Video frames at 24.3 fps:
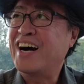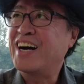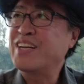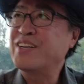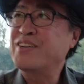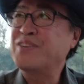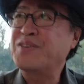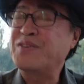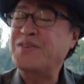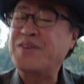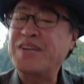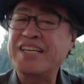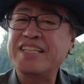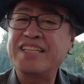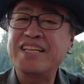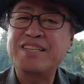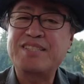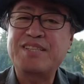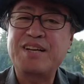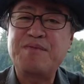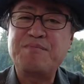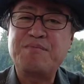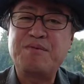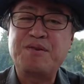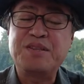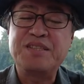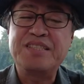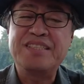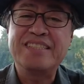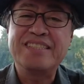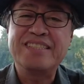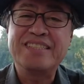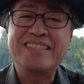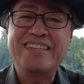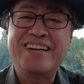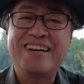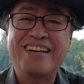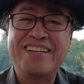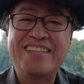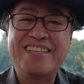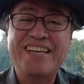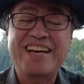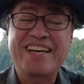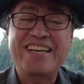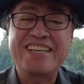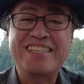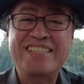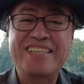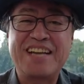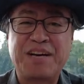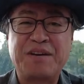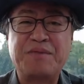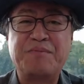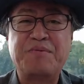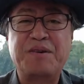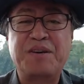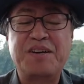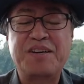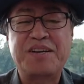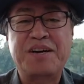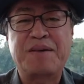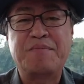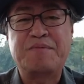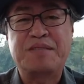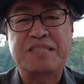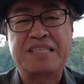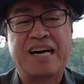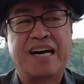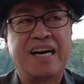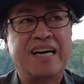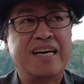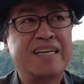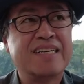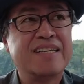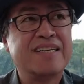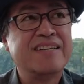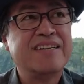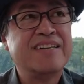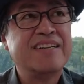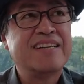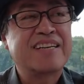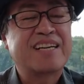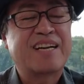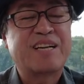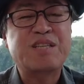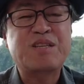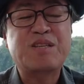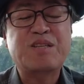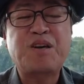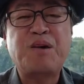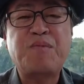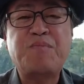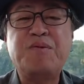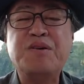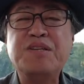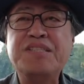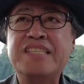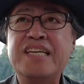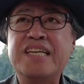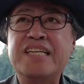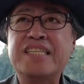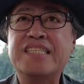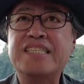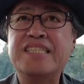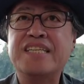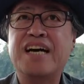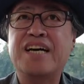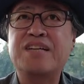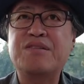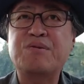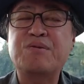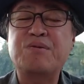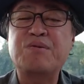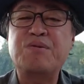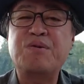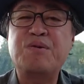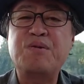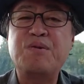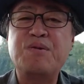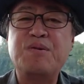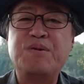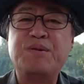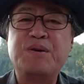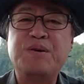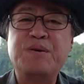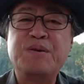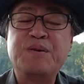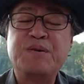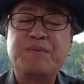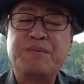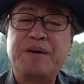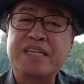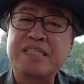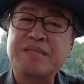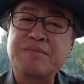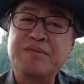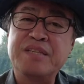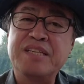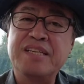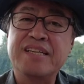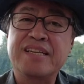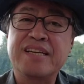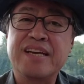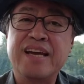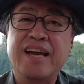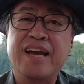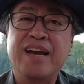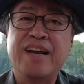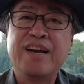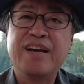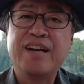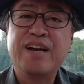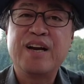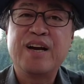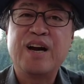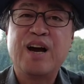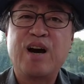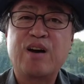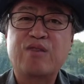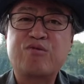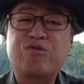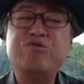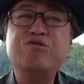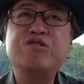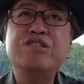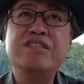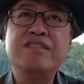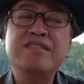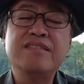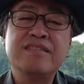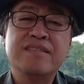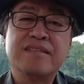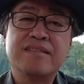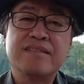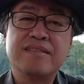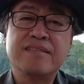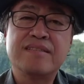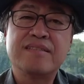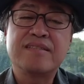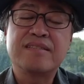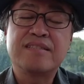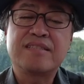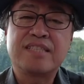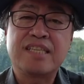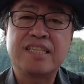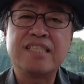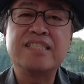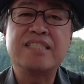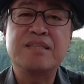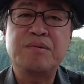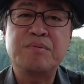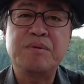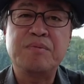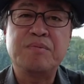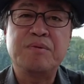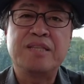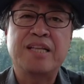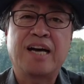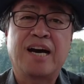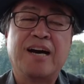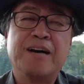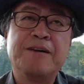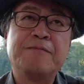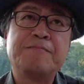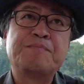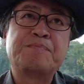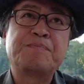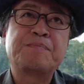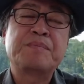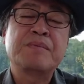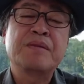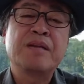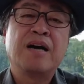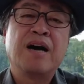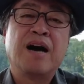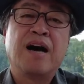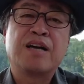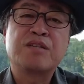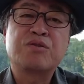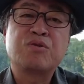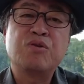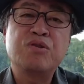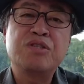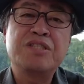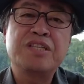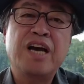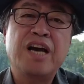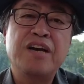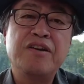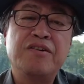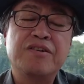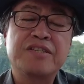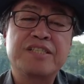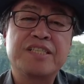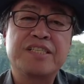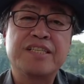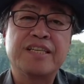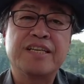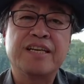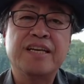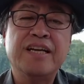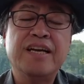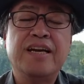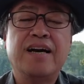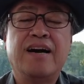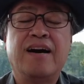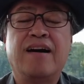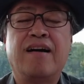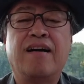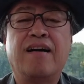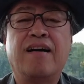이런 거에 대해서 한번 이야기를 나눠보려고 합니다. 그래서 첫 번째 시간으로 말씀드릴 게 군 징집입니다. 조지아 역시